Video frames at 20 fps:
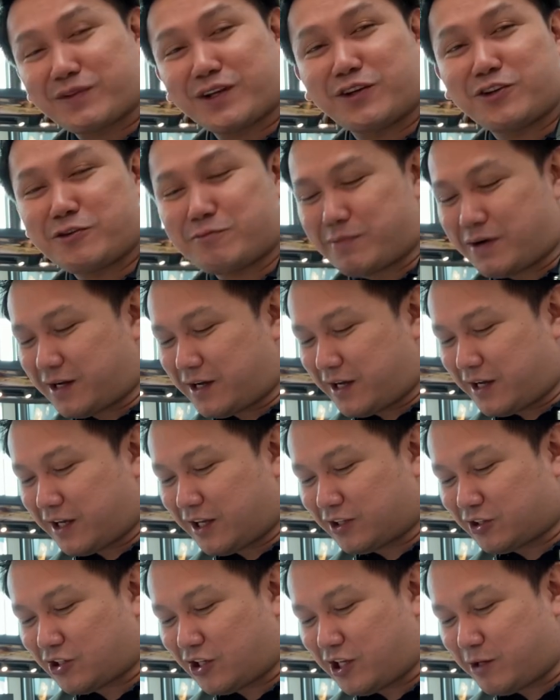yung mga
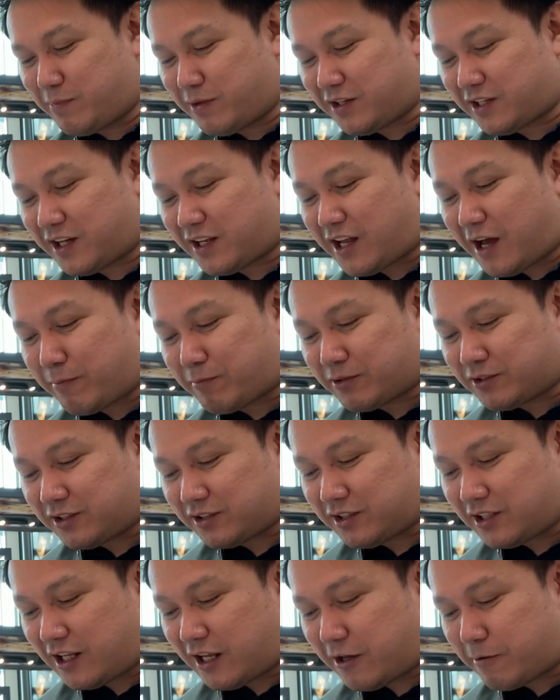healthy living yan, appreciate
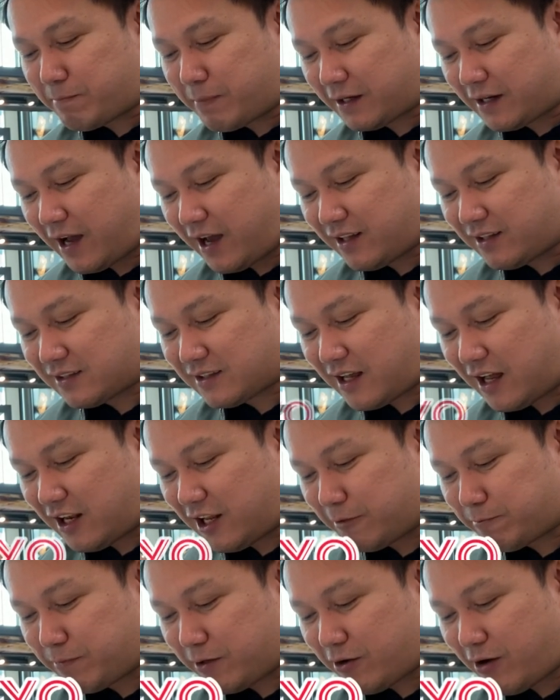nila yung pagkain
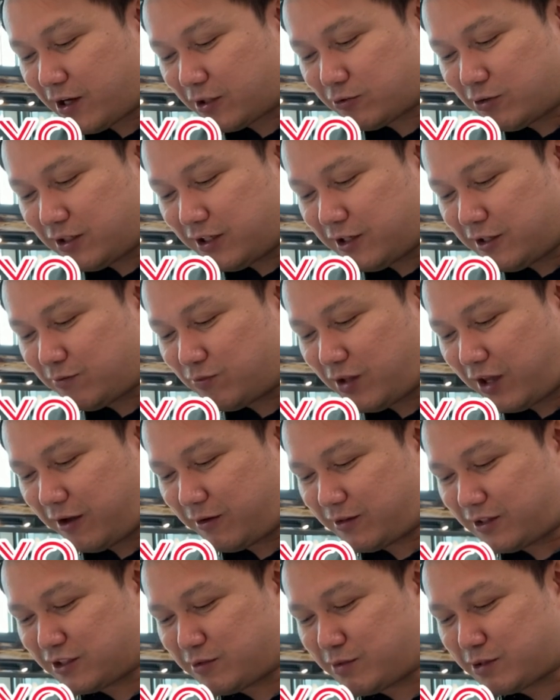salad. Pero actually hindi,
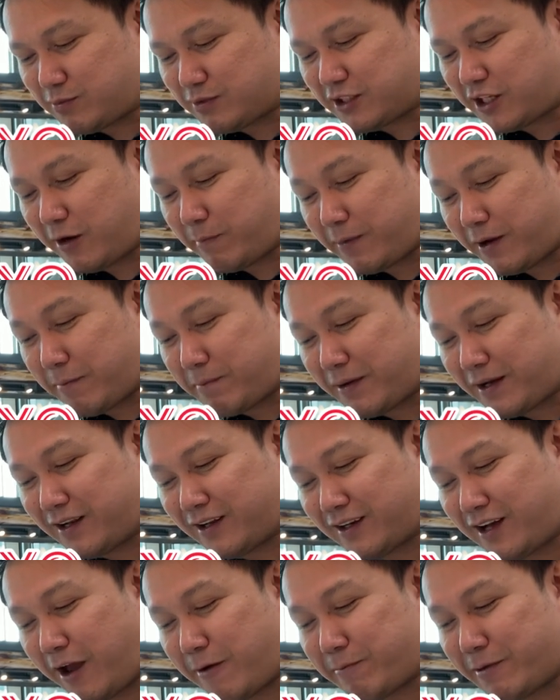kasi mas masarap pa yung
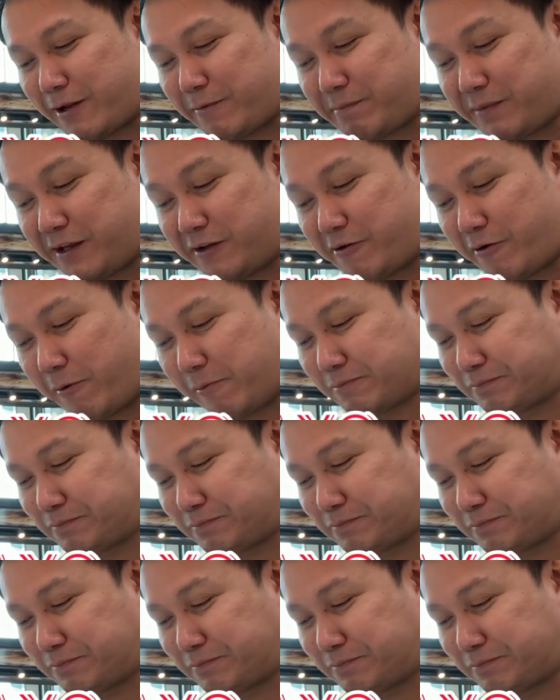pagkain Pilipino. Mm